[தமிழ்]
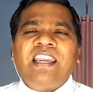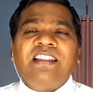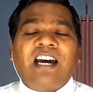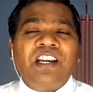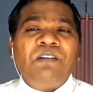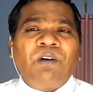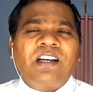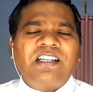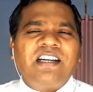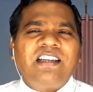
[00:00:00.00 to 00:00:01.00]
இந்த
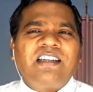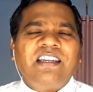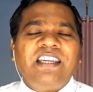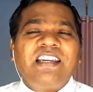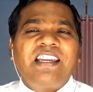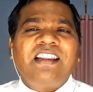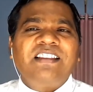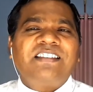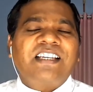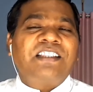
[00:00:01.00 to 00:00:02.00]
அறிவாற்றலுக்கு
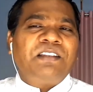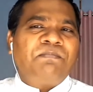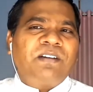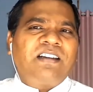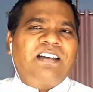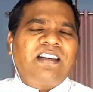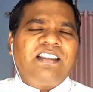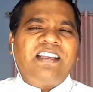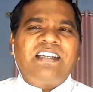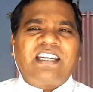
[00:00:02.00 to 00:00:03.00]
எங்கிருந்து சக்தி
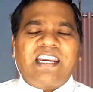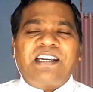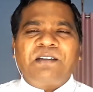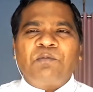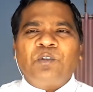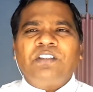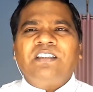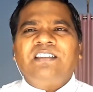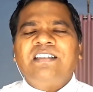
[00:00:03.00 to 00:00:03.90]
பிறக்கிறது என்று கேட்டபோது